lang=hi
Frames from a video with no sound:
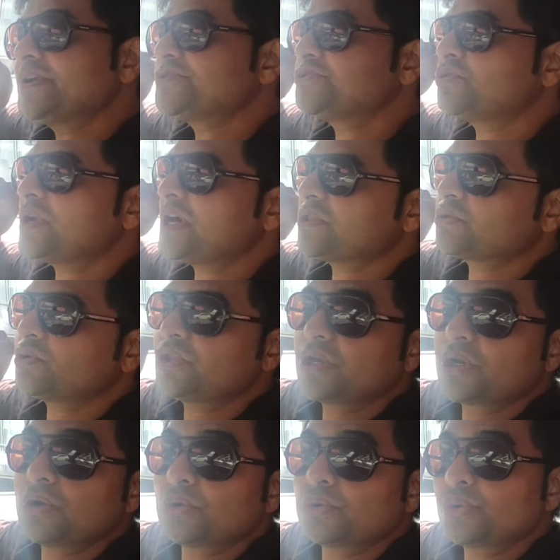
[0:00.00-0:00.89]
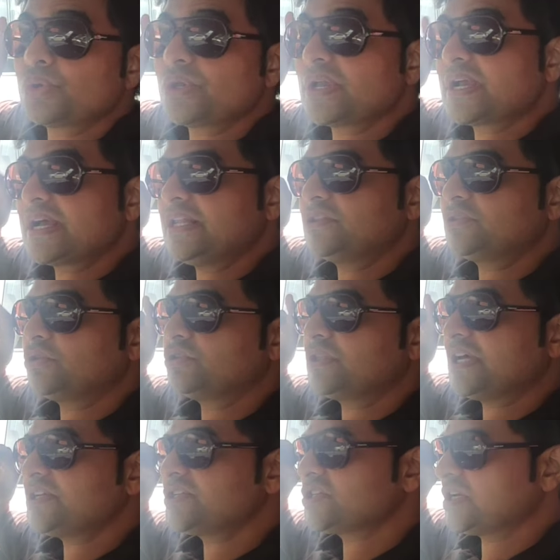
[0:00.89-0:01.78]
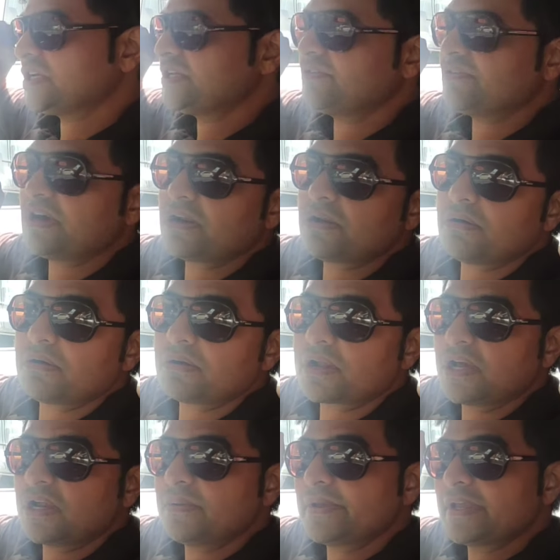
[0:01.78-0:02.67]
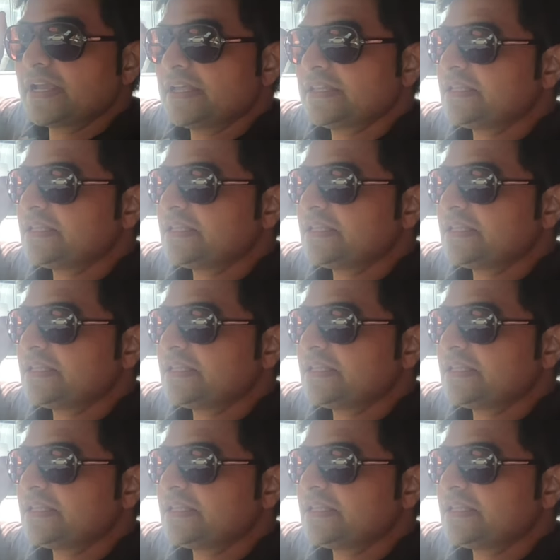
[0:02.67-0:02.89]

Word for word: परसों रात को देखा क्योंकि कल तो था शनिवार और कल मैं